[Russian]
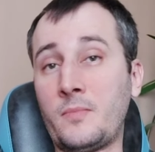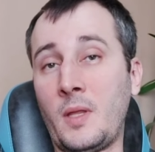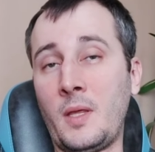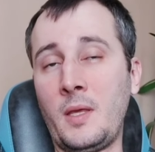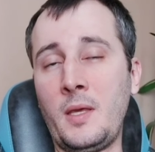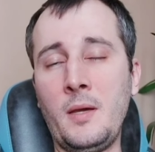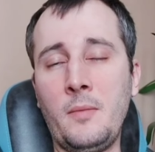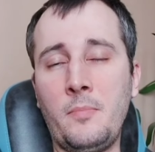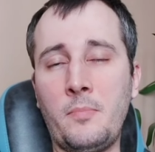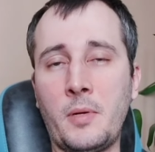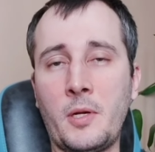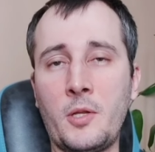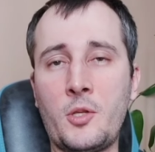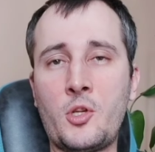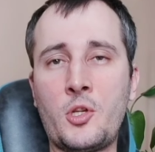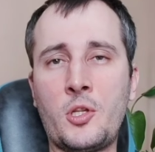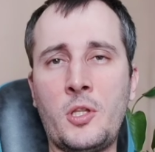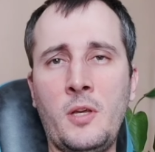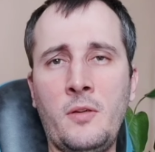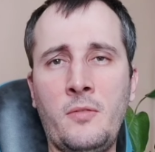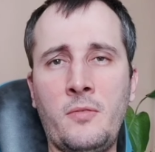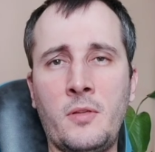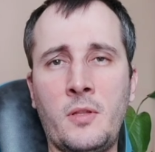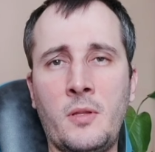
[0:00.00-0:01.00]
Я,
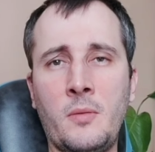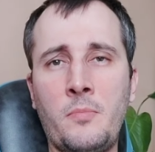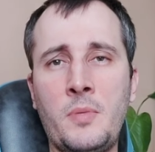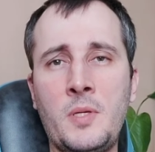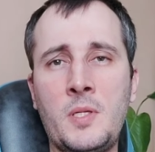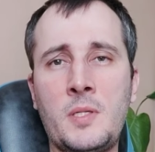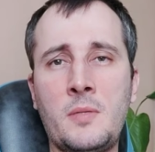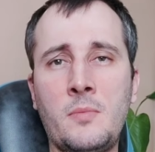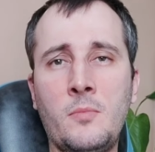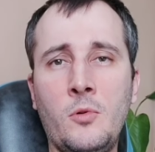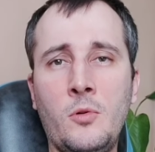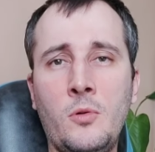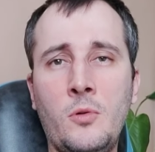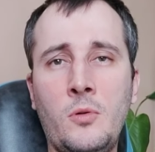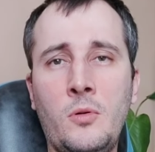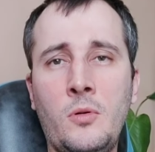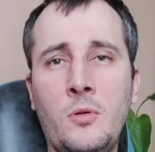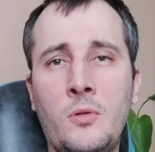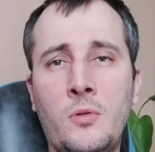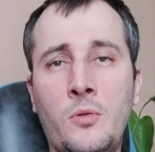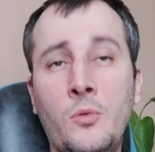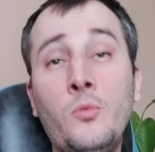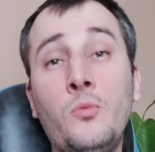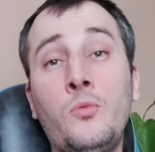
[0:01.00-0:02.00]
прочитав это
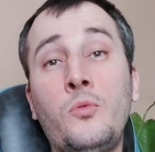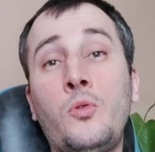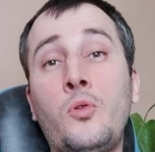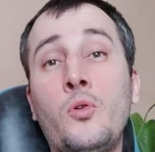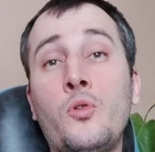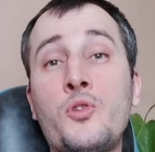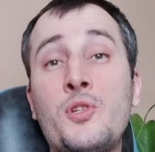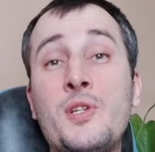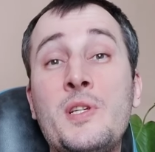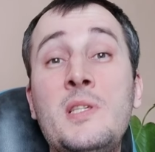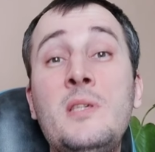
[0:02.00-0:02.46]
письмо, ну, тоже